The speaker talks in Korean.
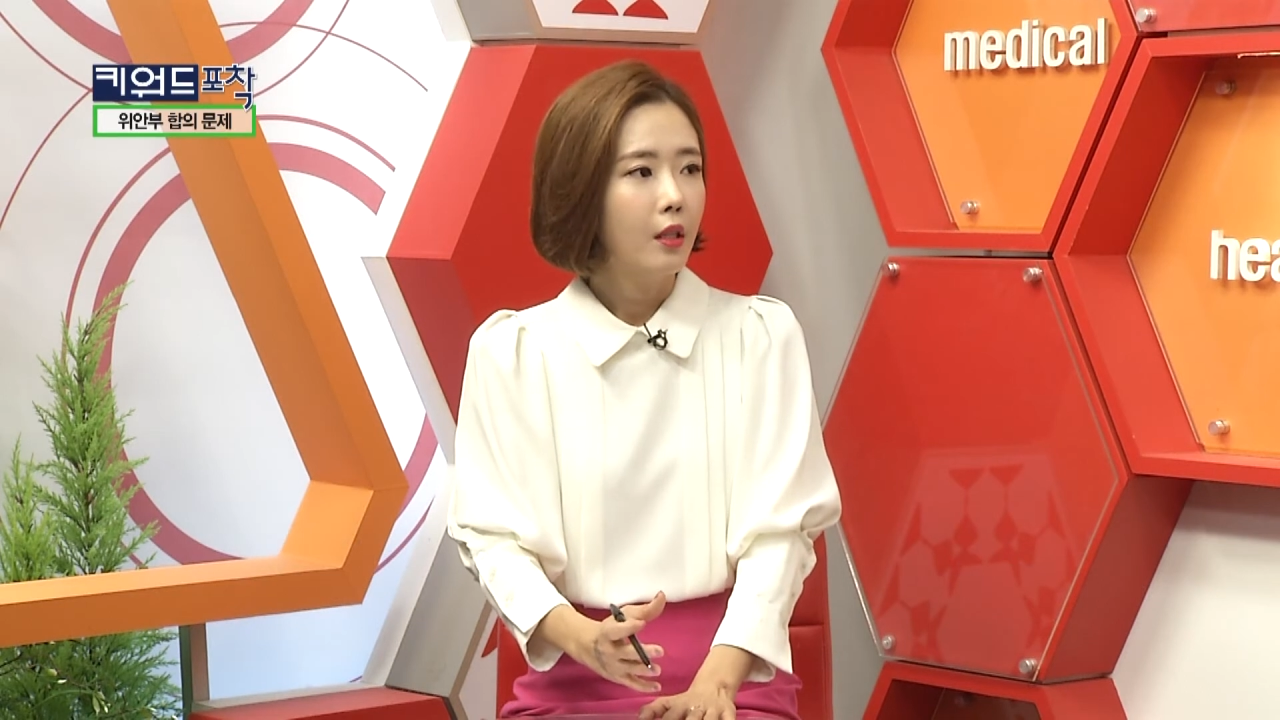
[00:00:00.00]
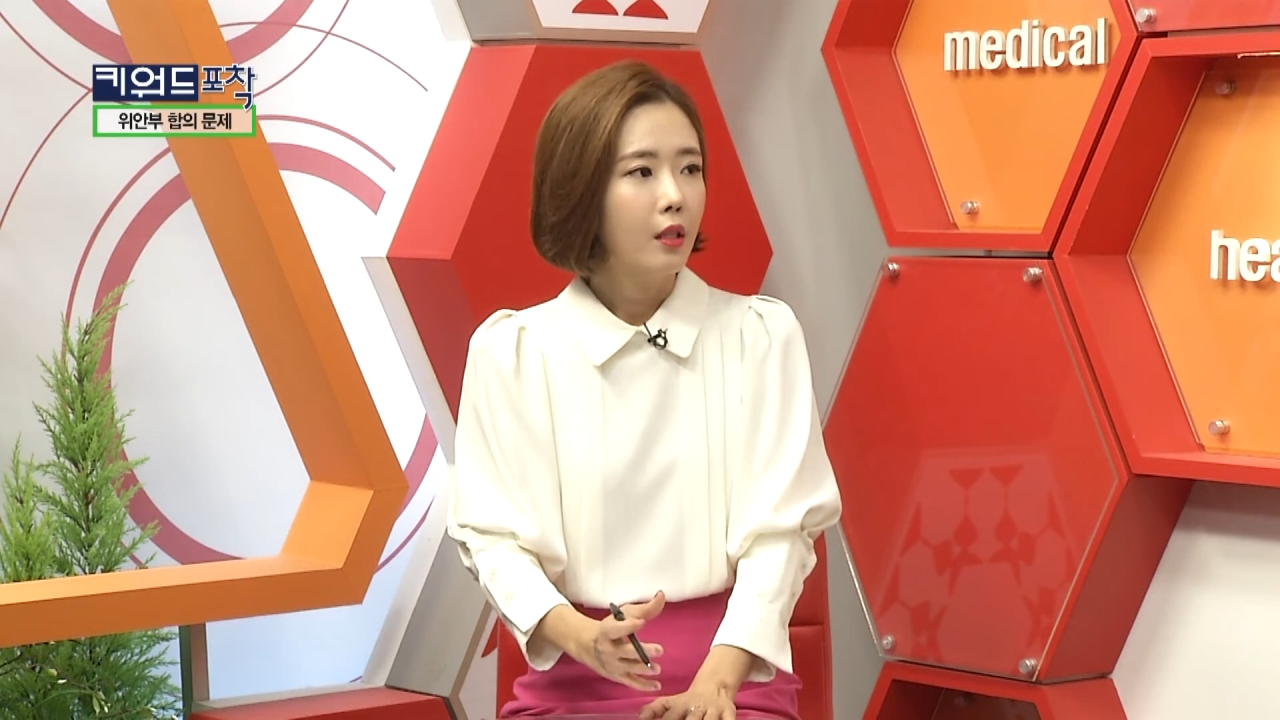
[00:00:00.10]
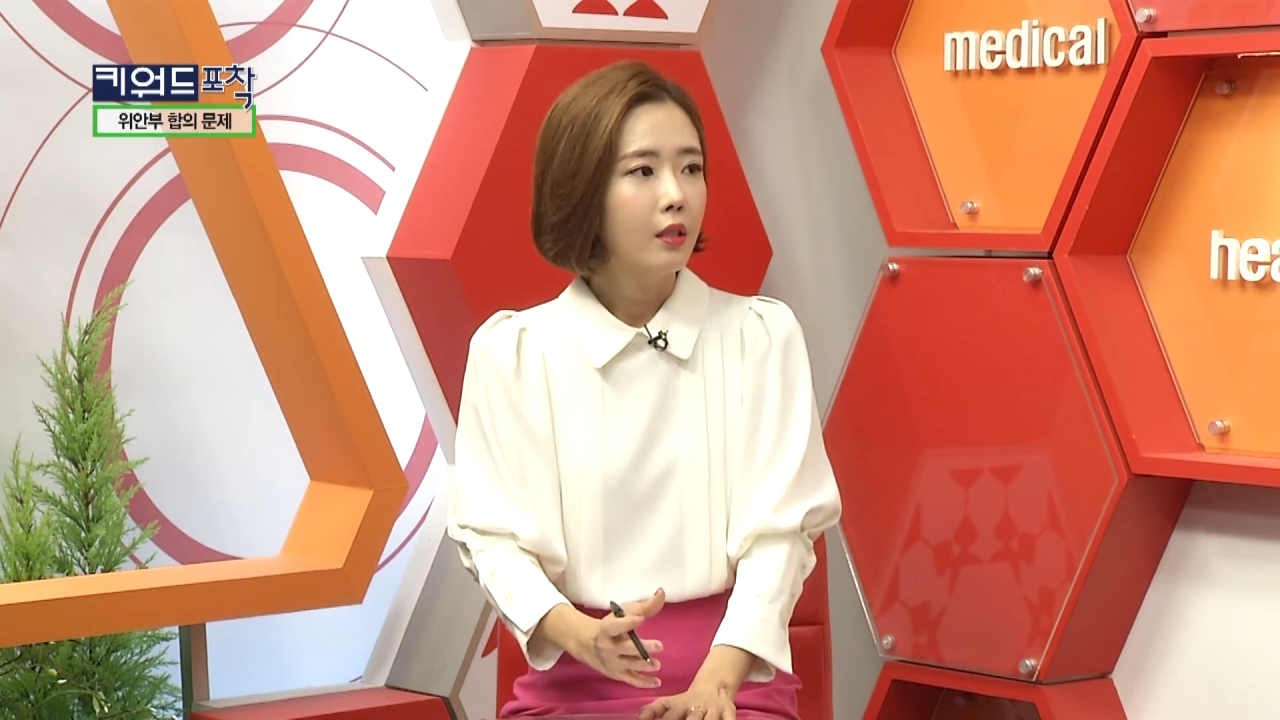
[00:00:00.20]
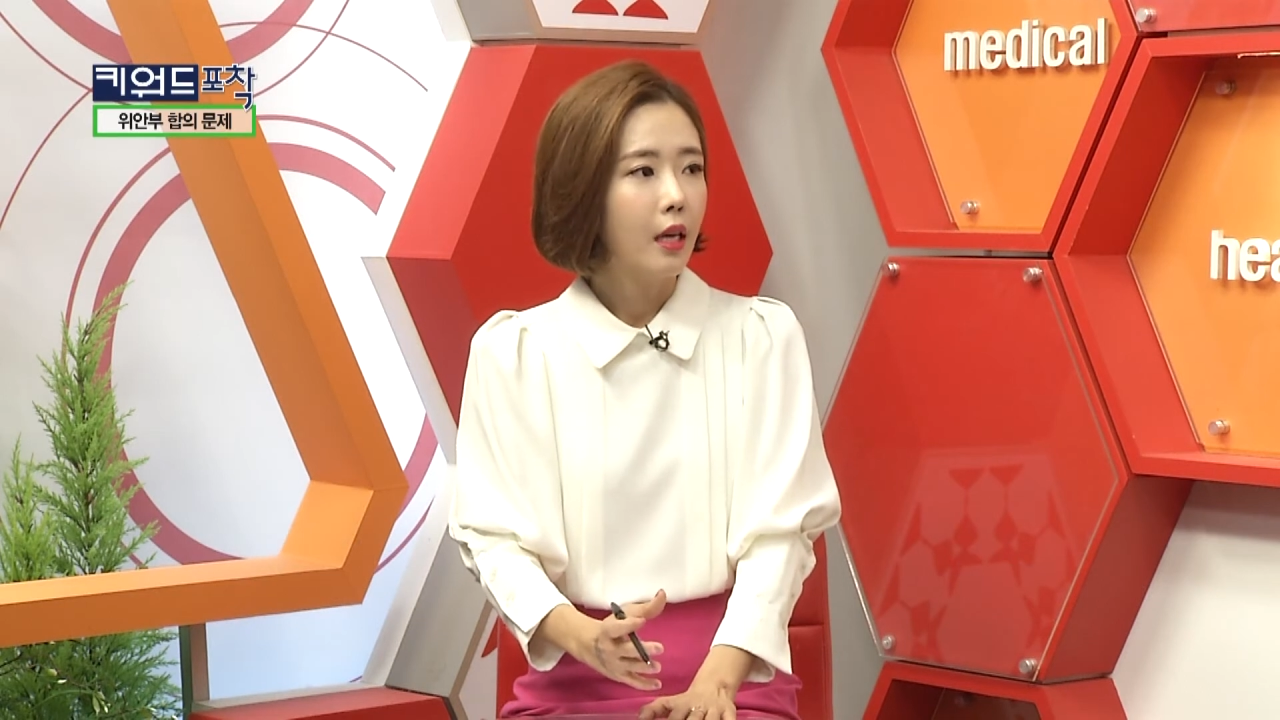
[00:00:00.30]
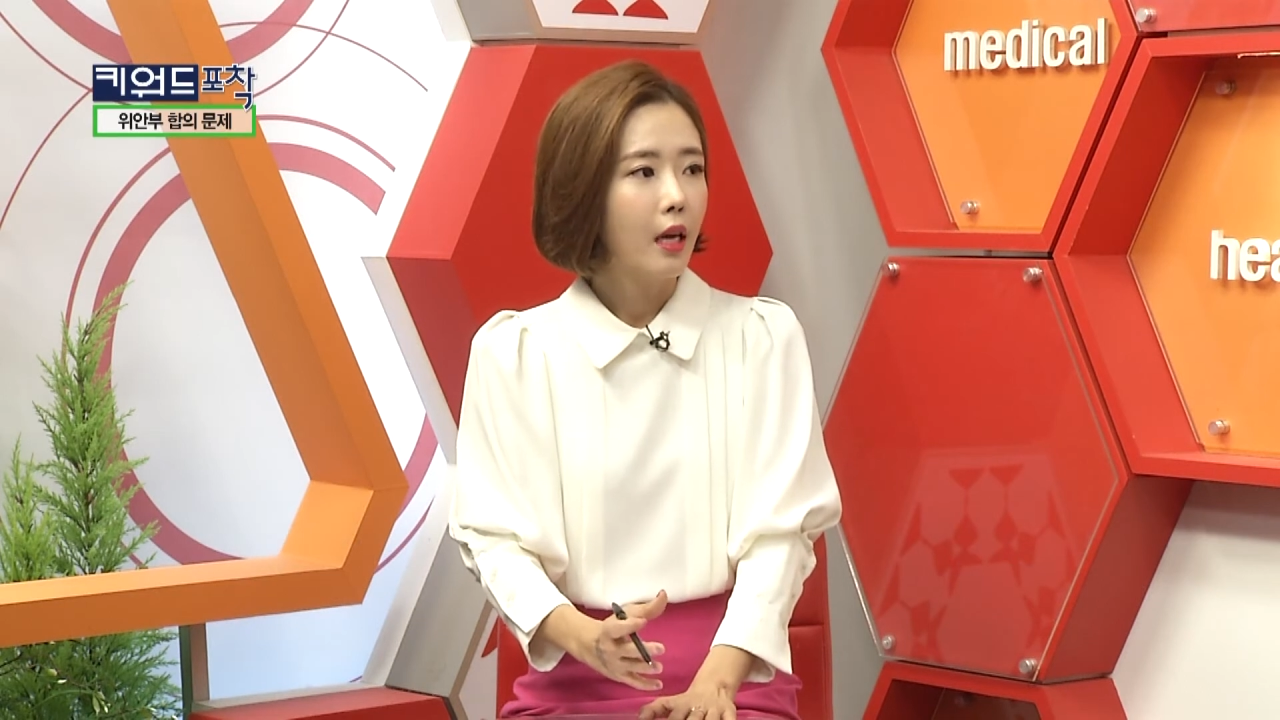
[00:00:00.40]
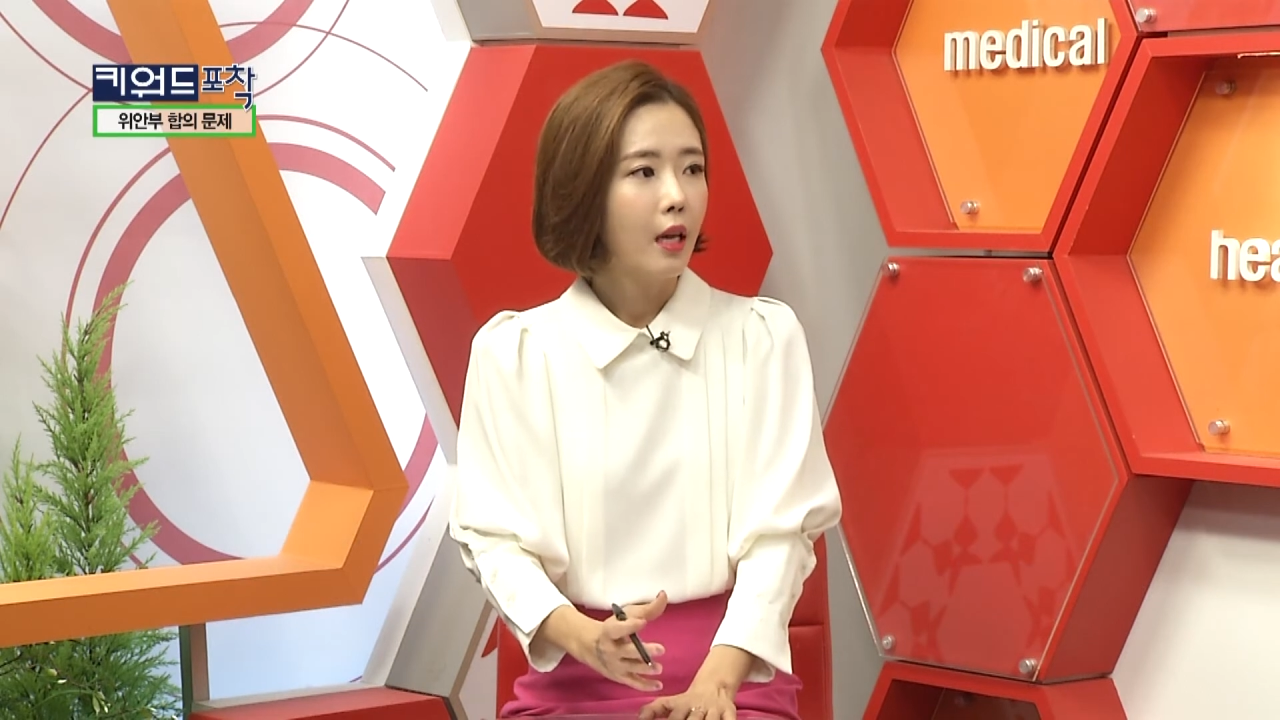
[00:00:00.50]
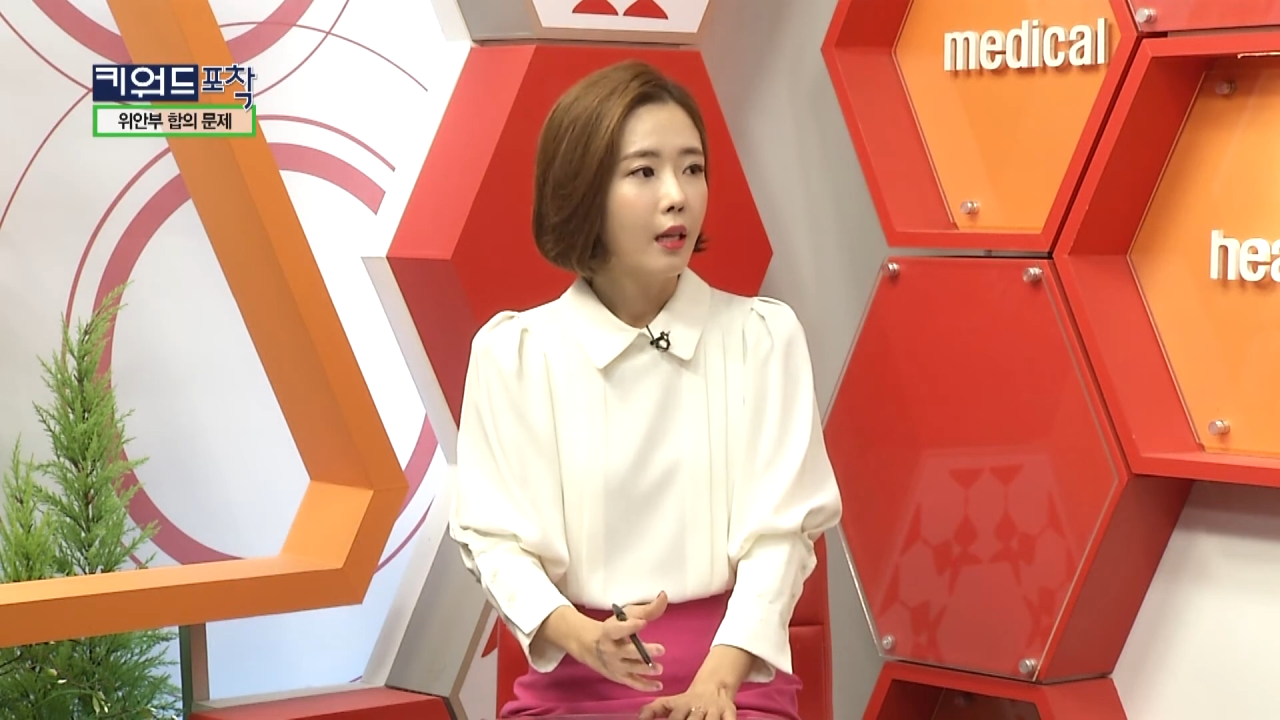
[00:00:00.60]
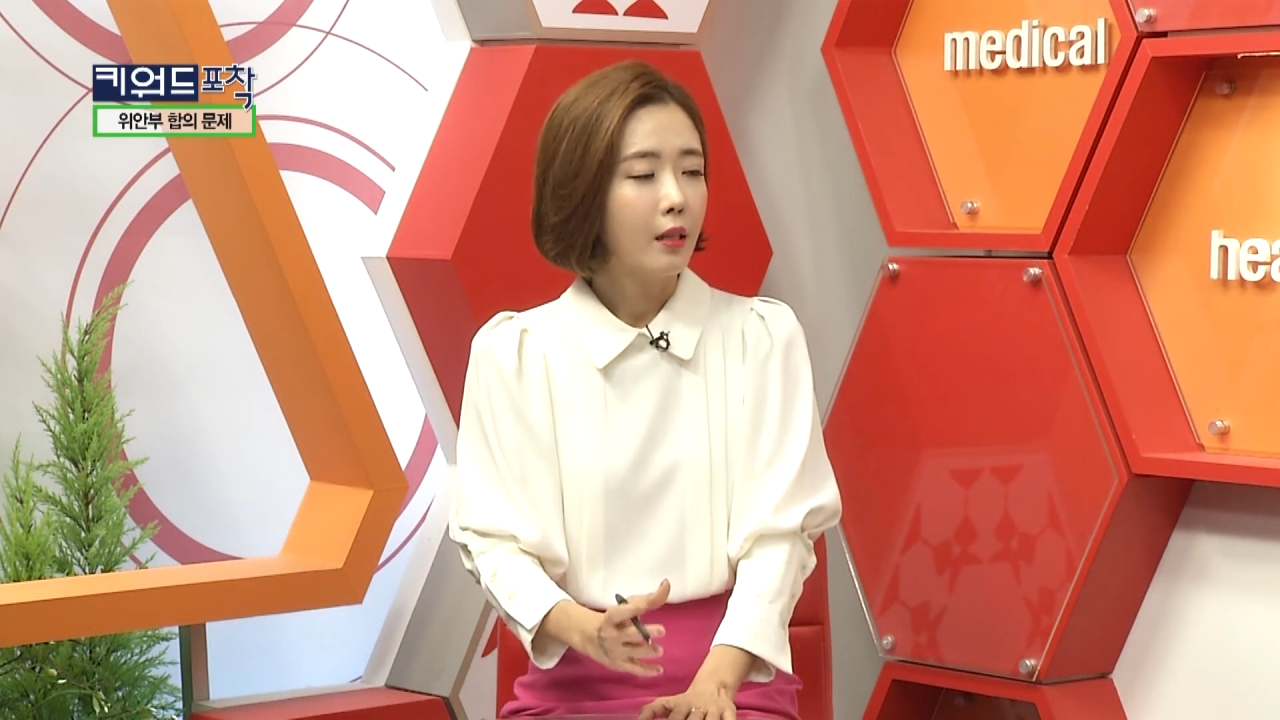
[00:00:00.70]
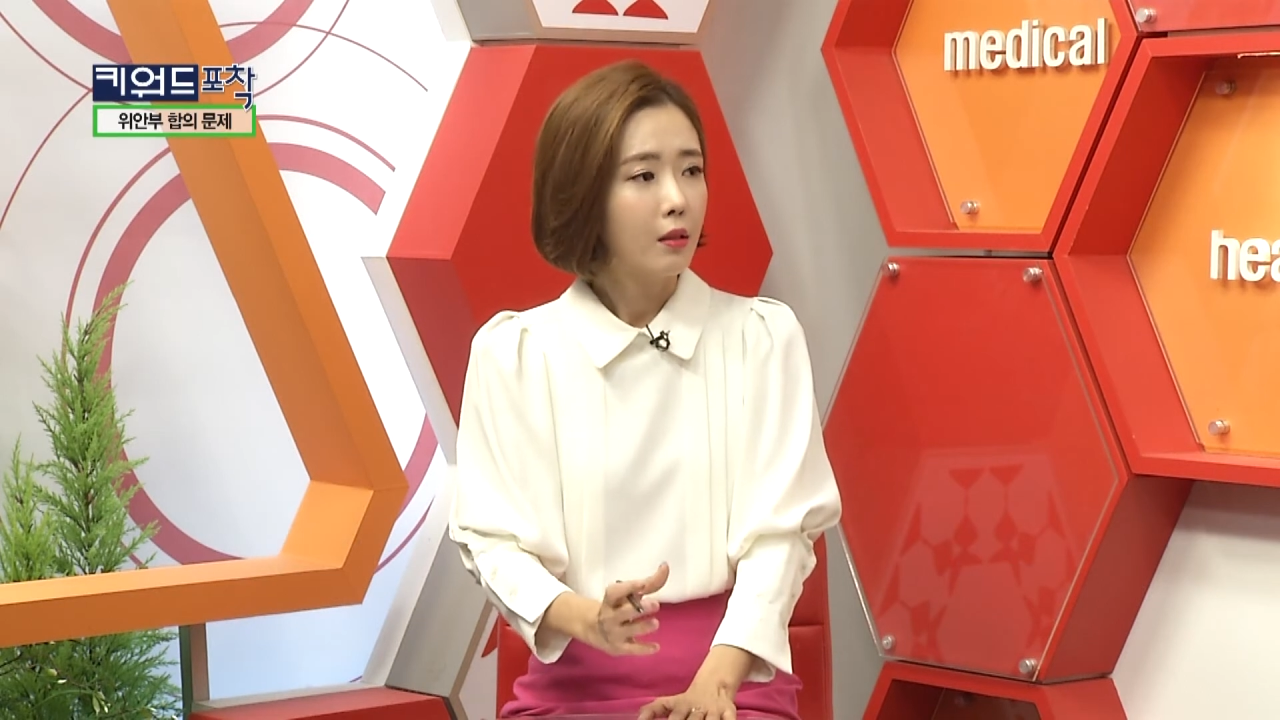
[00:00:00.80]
그게